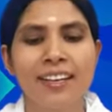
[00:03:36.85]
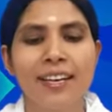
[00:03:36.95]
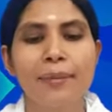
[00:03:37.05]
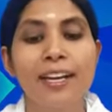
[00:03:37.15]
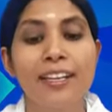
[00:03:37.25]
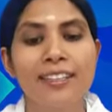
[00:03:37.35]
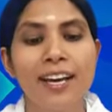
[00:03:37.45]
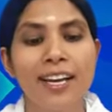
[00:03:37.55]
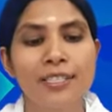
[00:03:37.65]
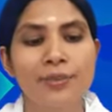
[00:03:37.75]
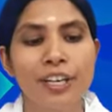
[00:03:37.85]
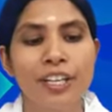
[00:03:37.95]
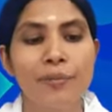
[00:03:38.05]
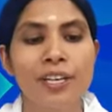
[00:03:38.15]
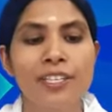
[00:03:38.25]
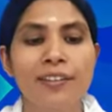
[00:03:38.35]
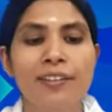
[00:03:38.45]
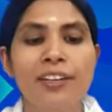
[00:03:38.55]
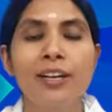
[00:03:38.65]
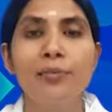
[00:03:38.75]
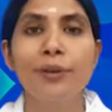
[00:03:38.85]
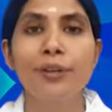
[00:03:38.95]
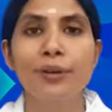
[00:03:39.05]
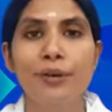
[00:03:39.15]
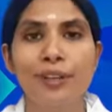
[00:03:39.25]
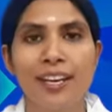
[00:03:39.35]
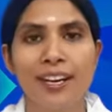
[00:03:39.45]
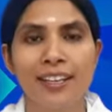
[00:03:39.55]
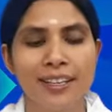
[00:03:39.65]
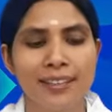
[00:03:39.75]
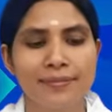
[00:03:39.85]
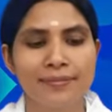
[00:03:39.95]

நமக்கு இதுதான் ஸ்வர்க்கம் என்று அவர்கள் புரிந்து கொள்கிறார்கள்